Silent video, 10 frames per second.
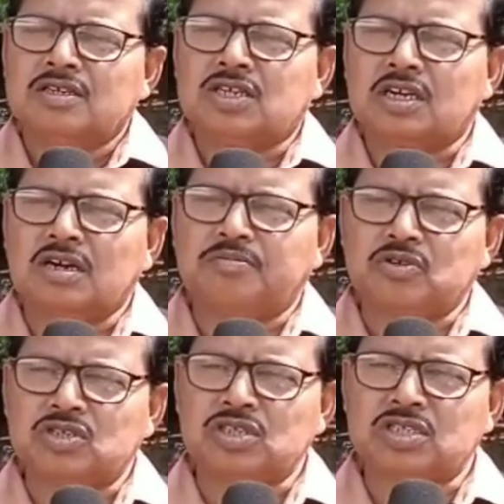শিক্ষা
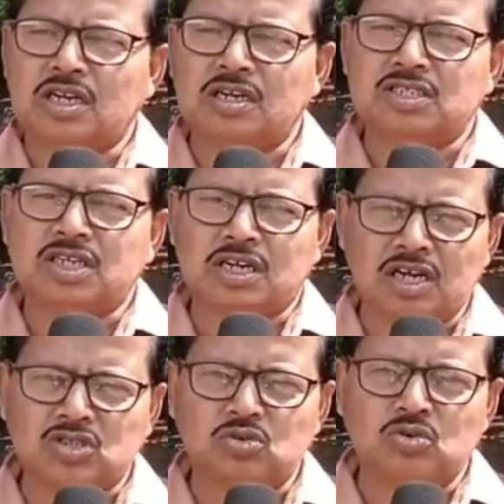প্রতিষ্ঠানের
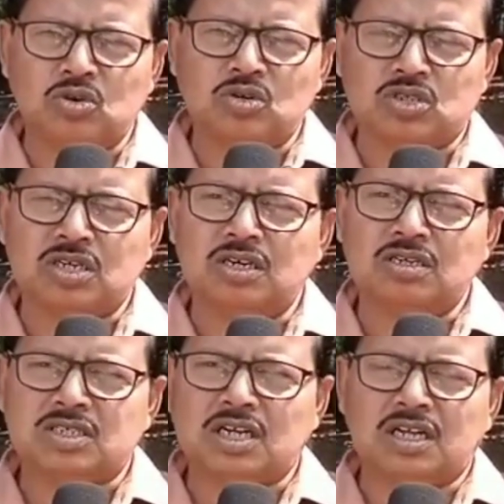শিক্ষা শুরু হয়েছে
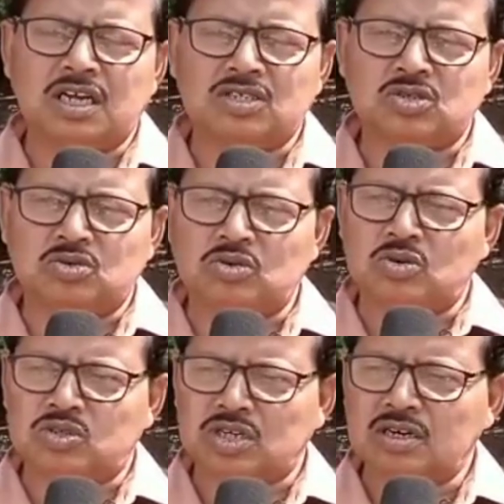শিক্ষাদান শুরু
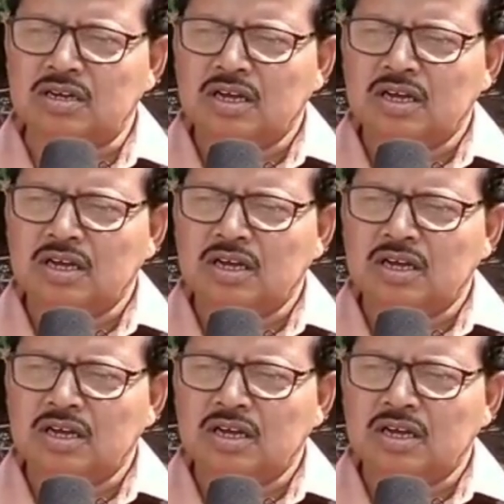হয়েছে